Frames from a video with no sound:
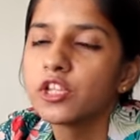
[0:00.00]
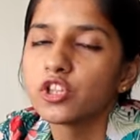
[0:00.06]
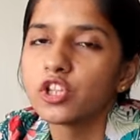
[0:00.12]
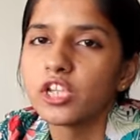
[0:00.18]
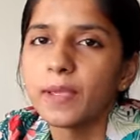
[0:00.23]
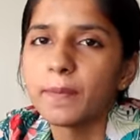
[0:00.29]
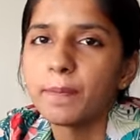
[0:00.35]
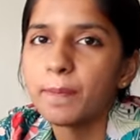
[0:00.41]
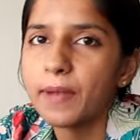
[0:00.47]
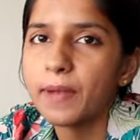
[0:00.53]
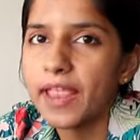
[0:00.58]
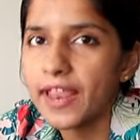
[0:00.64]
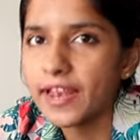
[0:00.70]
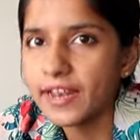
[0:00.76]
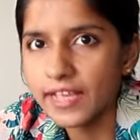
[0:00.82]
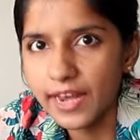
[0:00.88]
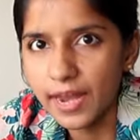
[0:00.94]
तो ये
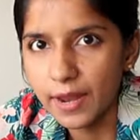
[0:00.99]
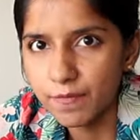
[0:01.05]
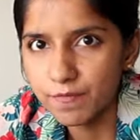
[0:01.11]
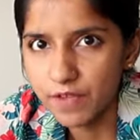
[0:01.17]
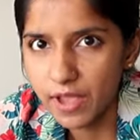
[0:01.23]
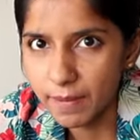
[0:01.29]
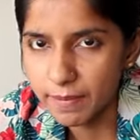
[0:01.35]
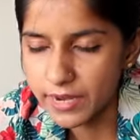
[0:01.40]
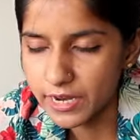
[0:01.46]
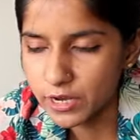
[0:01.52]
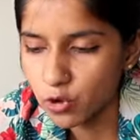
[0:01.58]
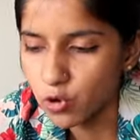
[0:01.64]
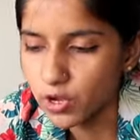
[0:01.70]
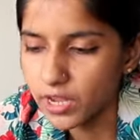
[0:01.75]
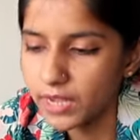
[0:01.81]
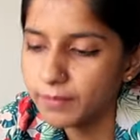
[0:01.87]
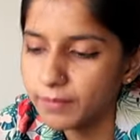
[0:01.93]
प्लेन क्रेप फैब्रिक
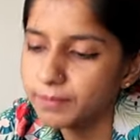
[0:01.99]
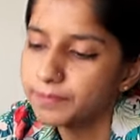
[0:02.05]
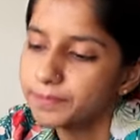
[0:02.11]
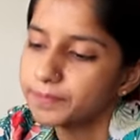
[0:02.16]
हो गया